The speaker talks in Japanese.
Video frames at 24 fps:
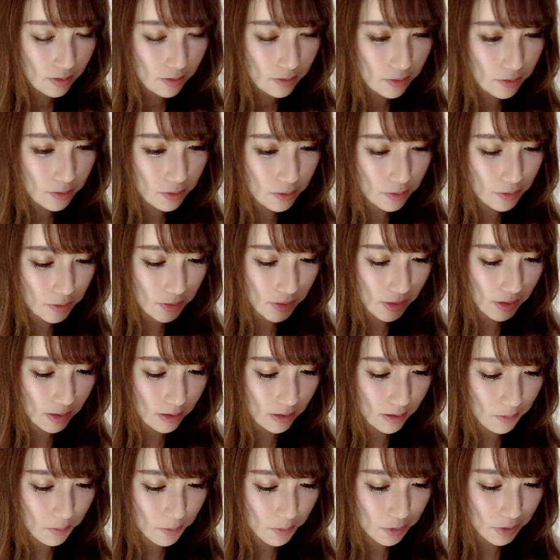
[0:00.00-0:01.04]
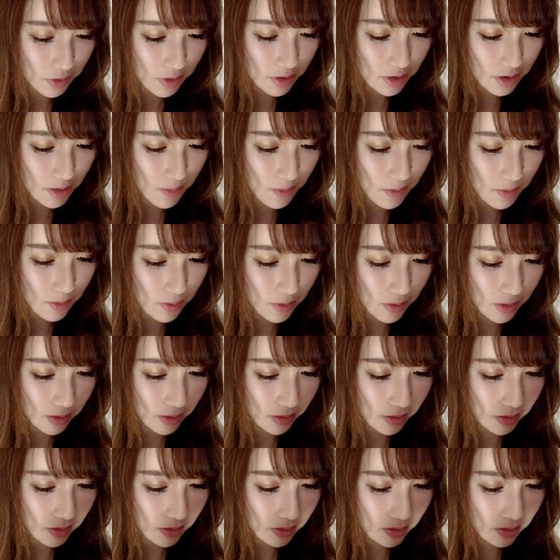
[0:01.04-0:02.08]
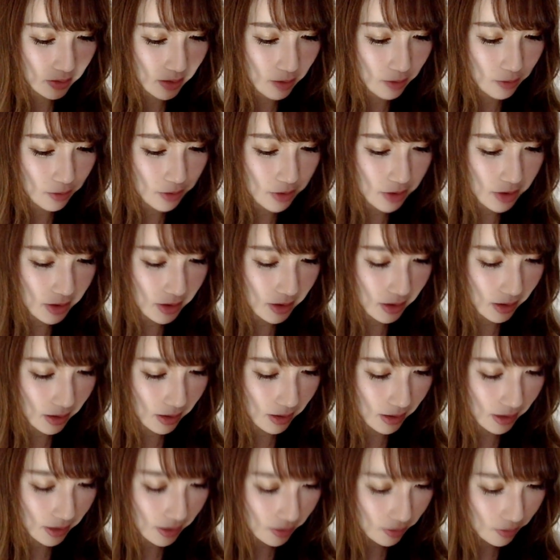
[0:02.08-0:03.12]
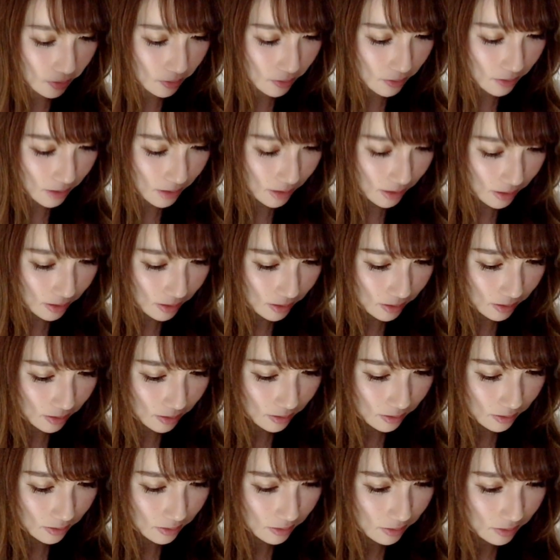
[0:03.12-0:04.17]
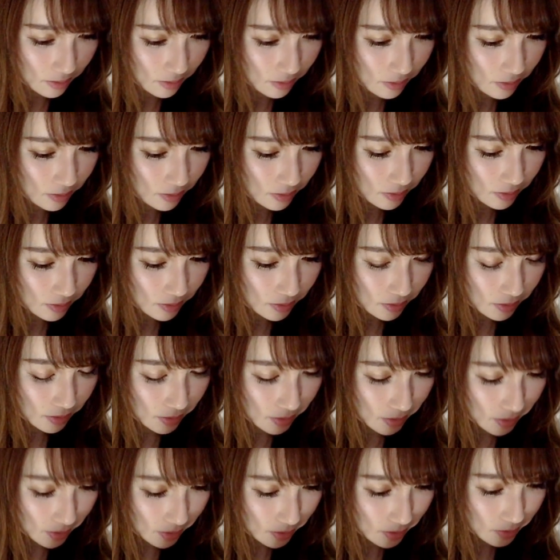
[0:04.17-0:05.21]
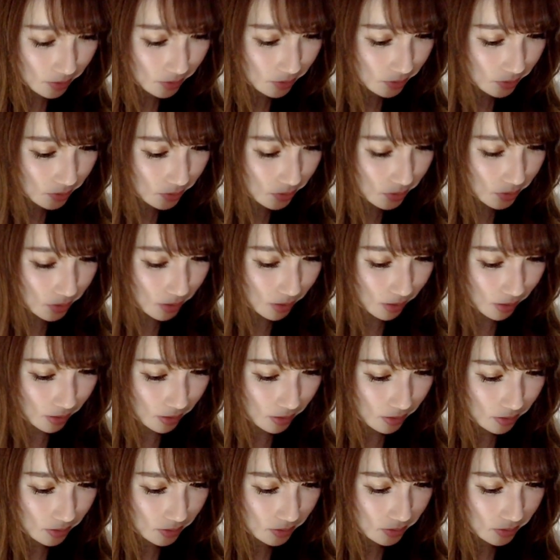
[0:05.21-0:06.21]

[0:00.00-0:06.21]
ちょっと育てて持たしてみようかな。あ、こっちか。あれこれあれどれだ